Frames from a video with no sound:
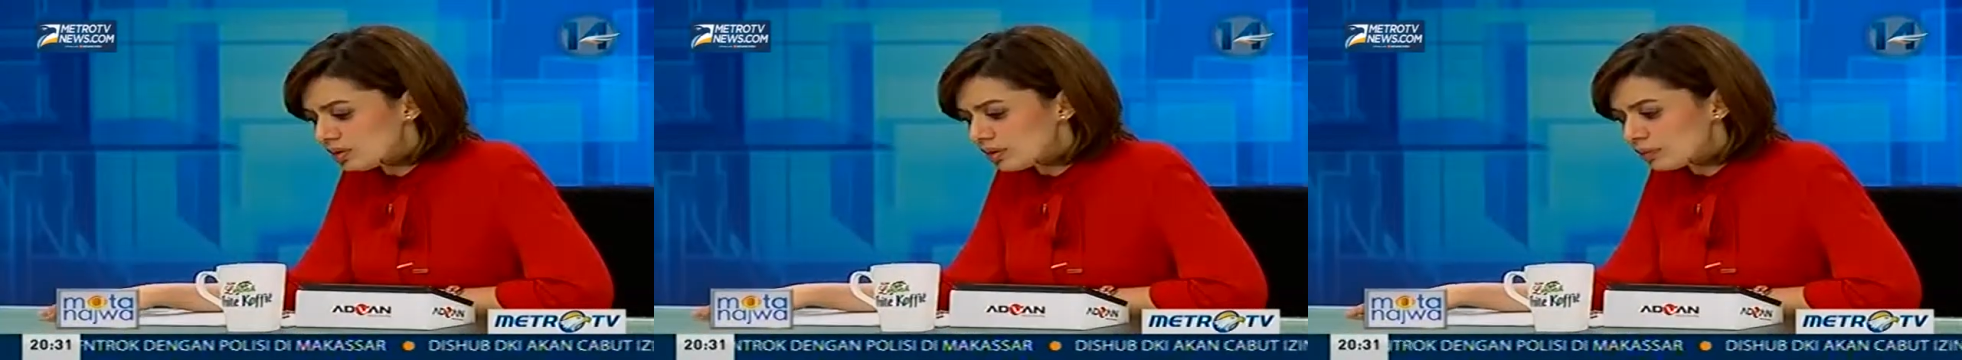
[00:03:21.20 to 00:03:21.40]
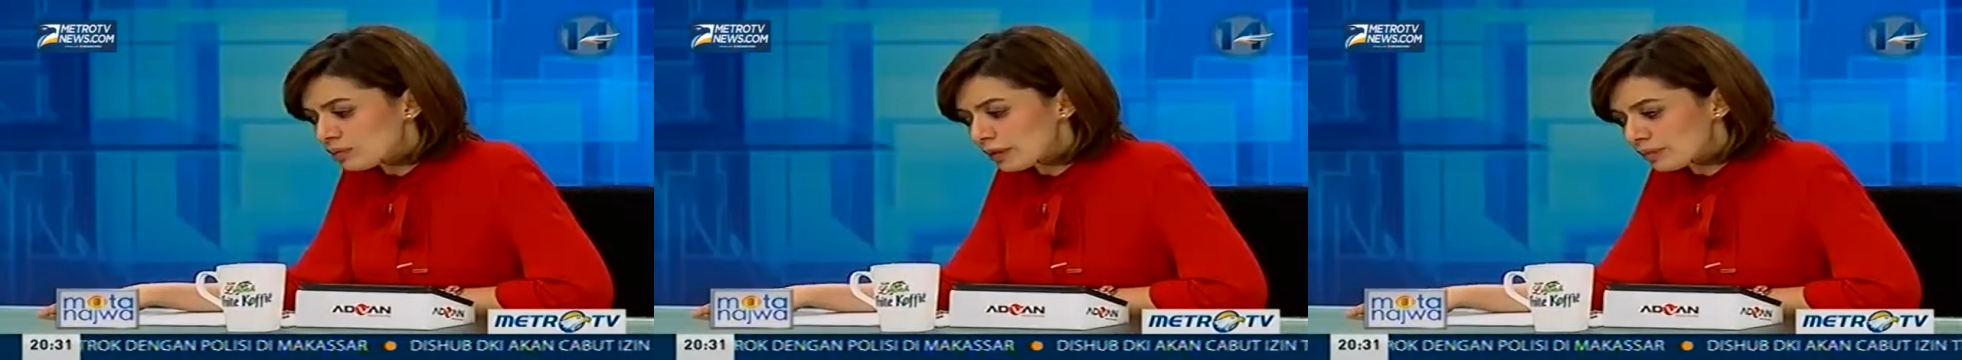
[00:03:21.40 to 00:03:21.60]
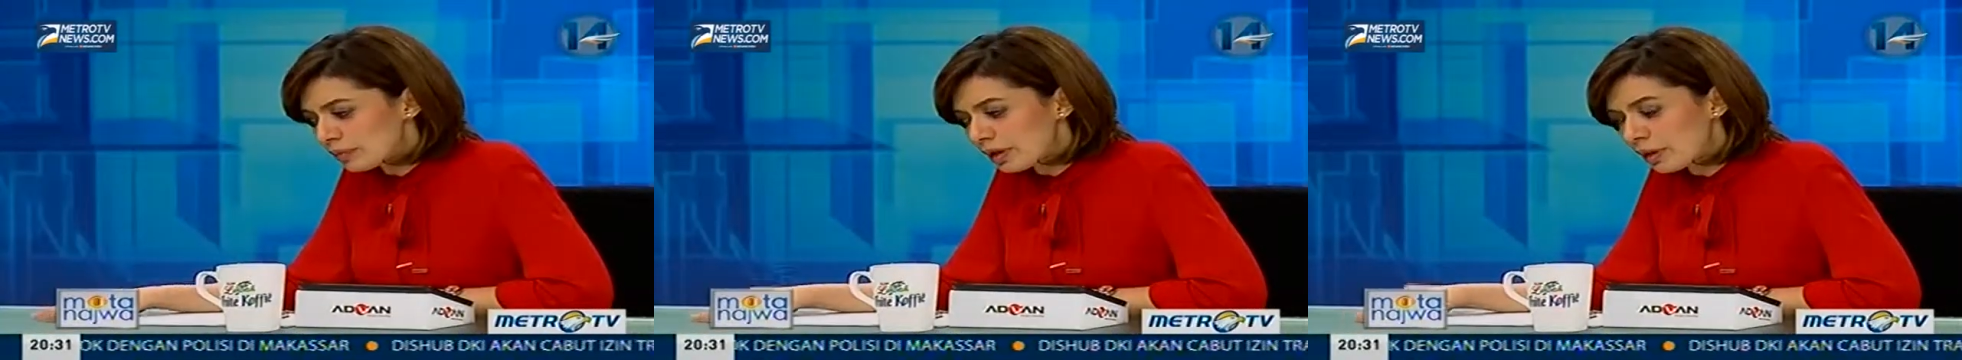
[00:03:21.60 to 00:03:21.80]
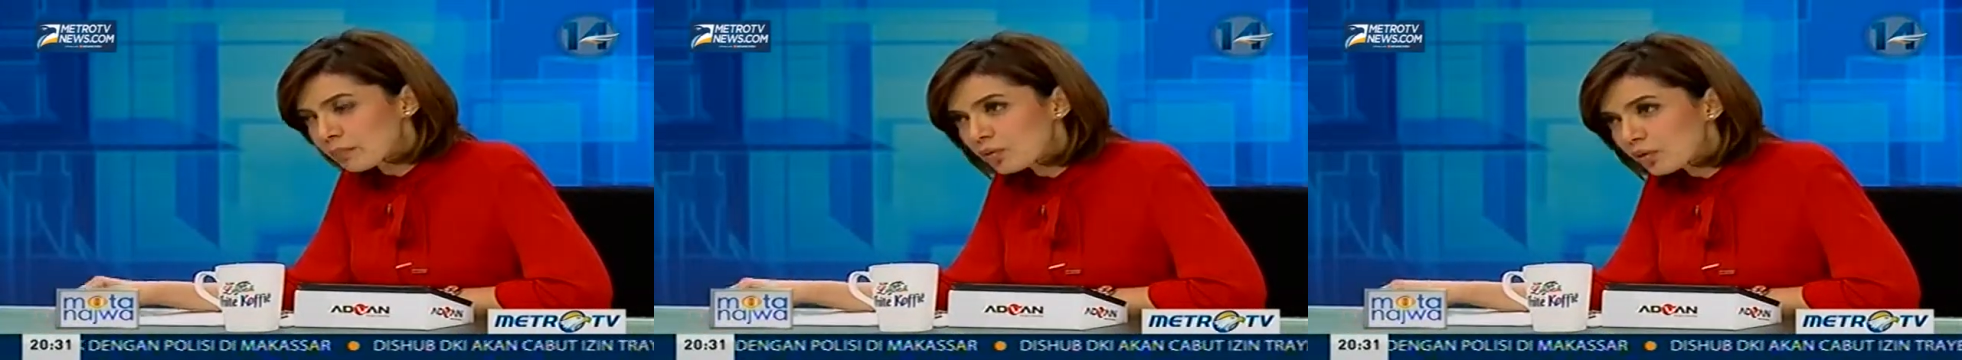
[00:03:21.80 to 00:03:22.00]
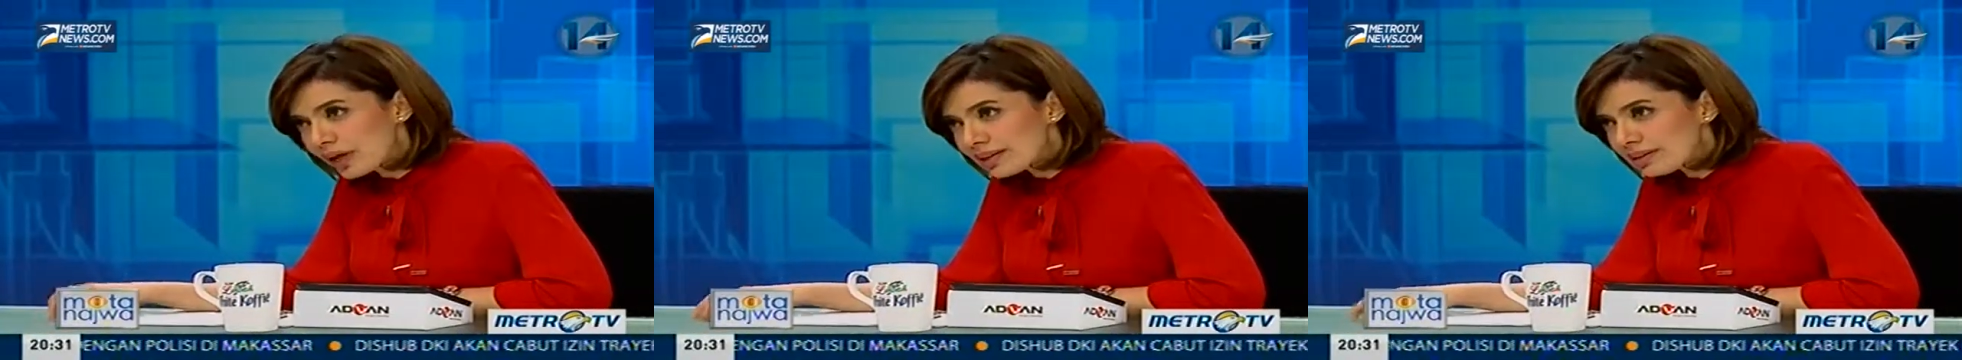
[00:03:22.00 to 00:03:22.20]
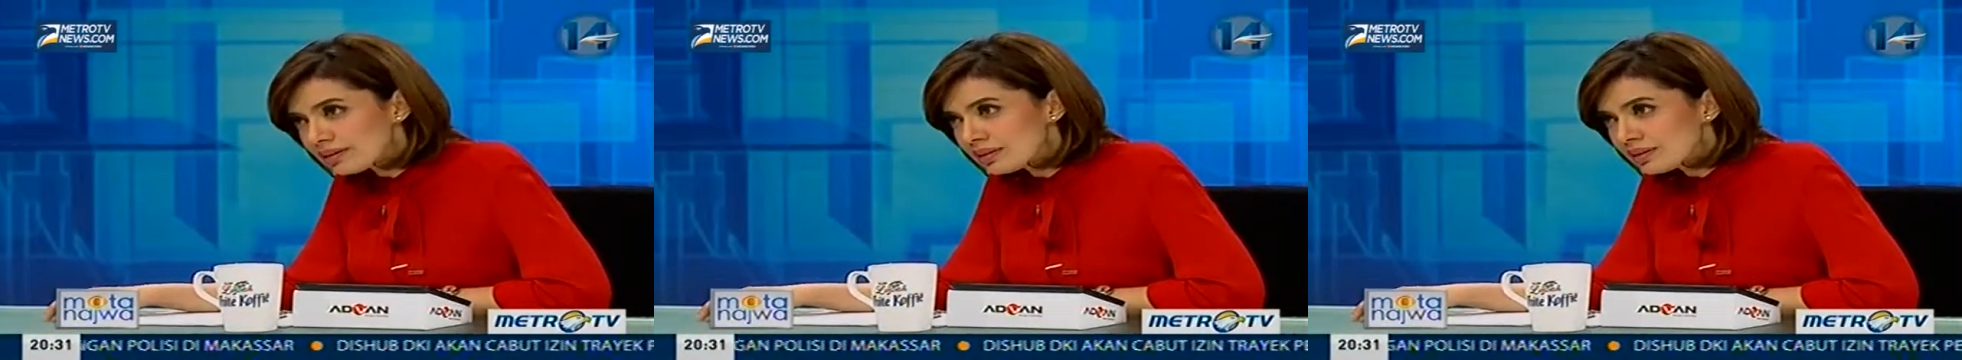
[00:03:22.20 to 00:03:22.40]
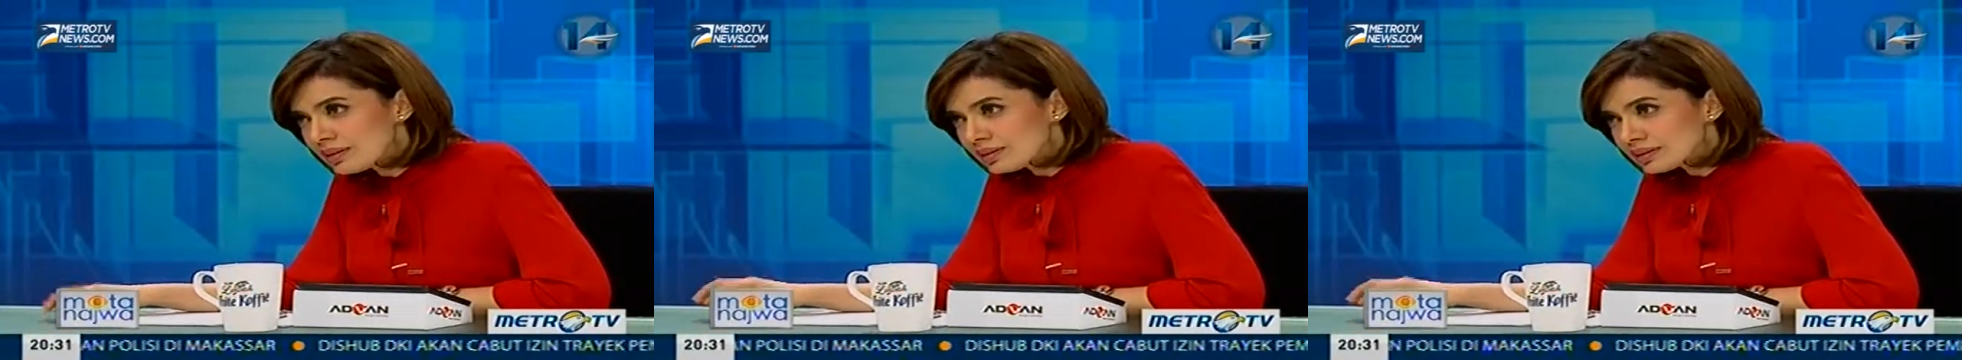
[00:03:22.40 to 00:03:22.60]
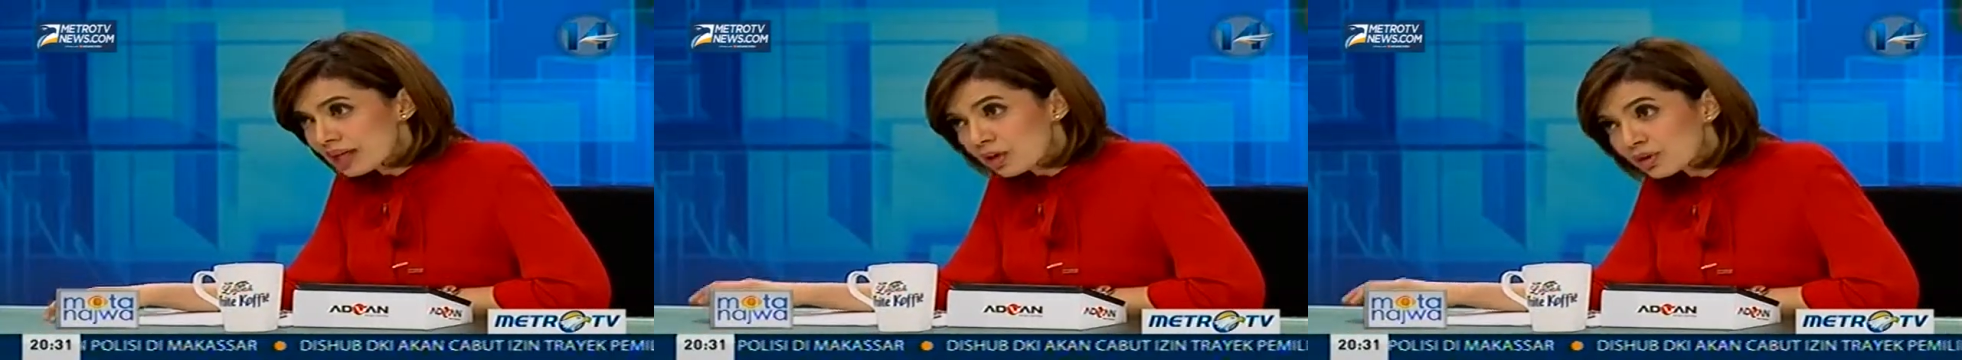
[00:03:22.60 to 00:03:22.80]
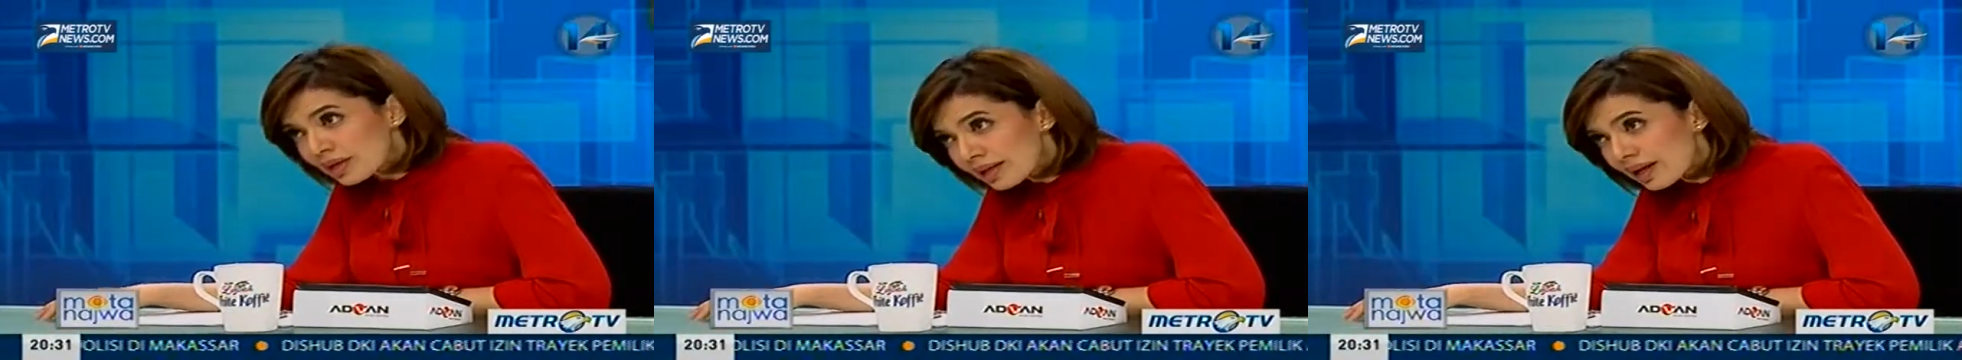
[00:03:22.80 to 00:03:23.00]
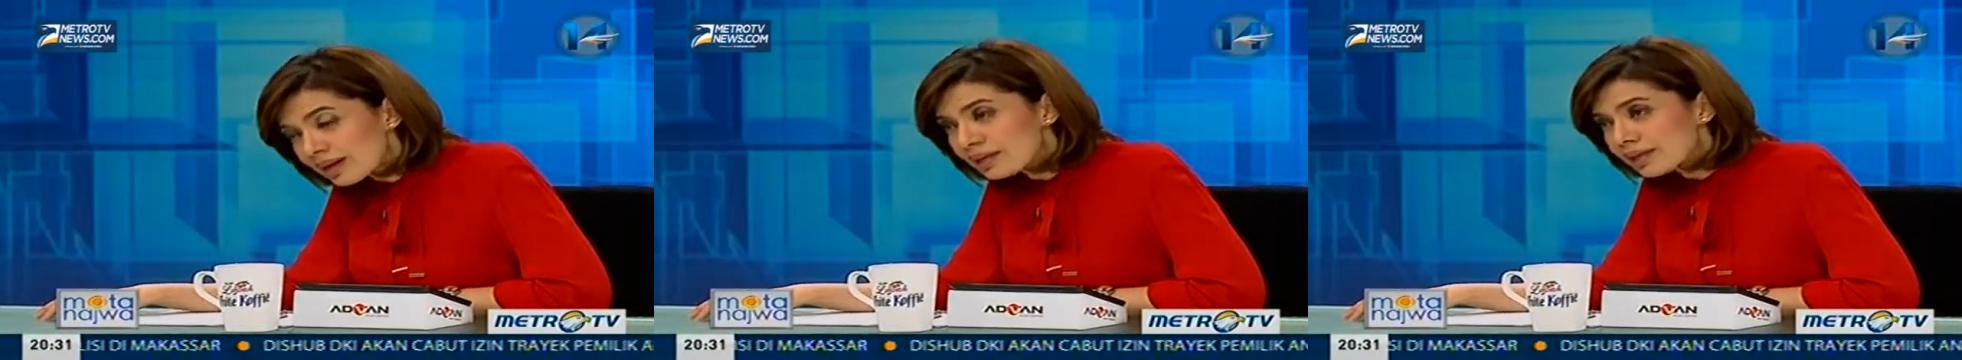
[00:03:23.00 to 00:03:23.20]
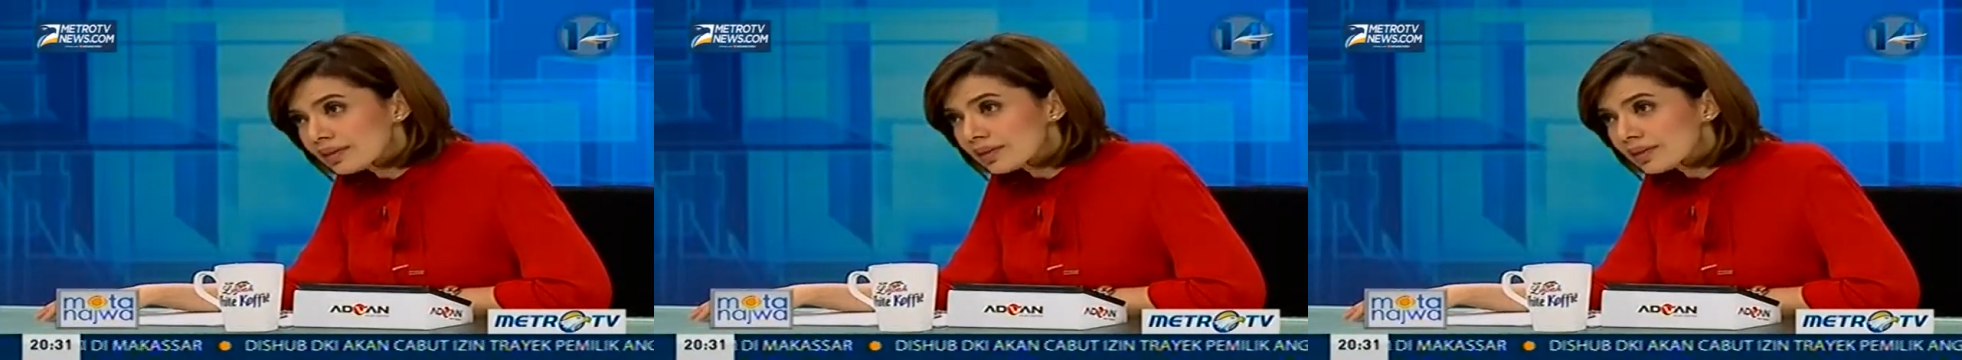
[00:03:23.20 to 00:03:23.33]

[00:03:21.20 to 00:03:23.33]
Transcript: uh, tempat penampungan calo TKI